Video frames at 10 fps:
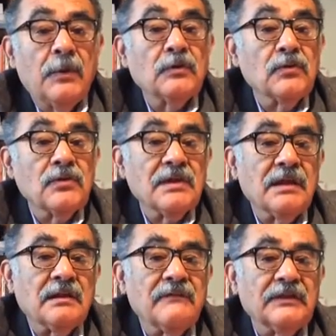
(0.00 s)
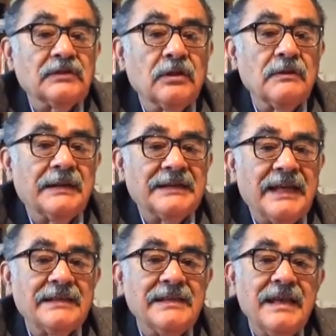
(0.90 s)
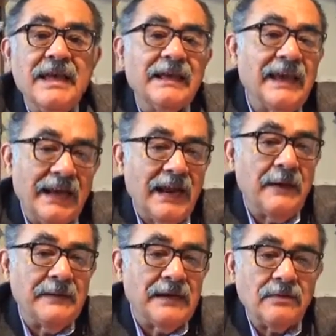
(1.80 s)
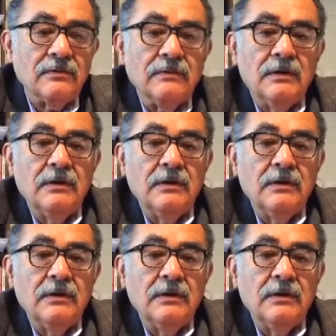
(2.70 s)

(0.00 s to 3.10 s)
produce los efectos de verdad. Qué grave eso.